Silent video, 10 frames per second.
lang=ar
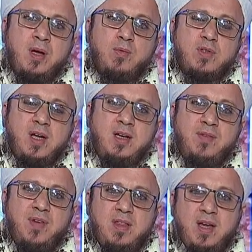
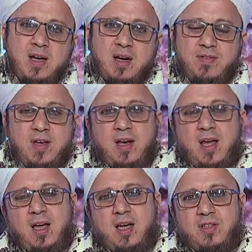مصنفا ذكر فيه
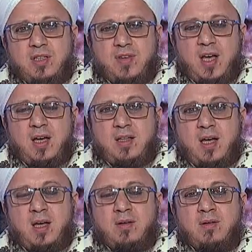الأحاديث في
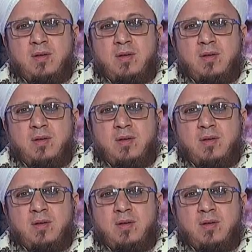هذا